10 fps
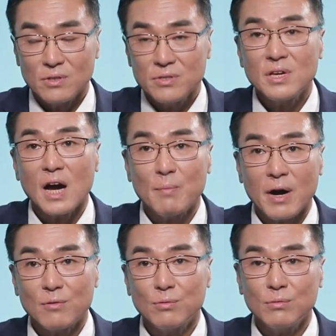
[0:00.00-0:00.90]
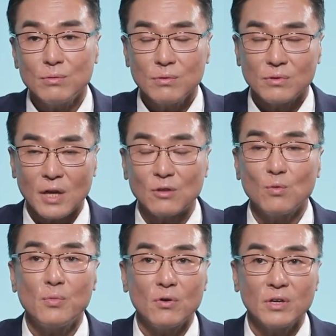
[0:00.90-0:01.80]
연세가 많고
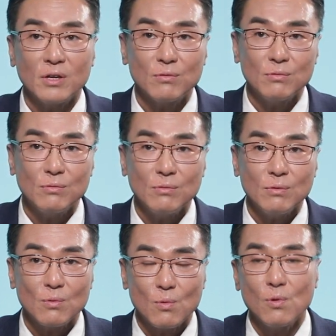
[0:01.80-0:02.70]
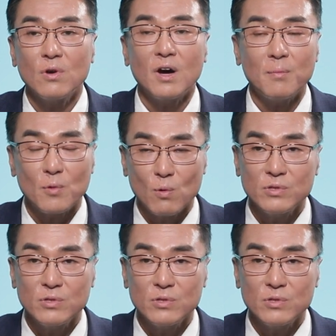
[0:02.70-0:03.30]
당뇨병이 있고 고혈압,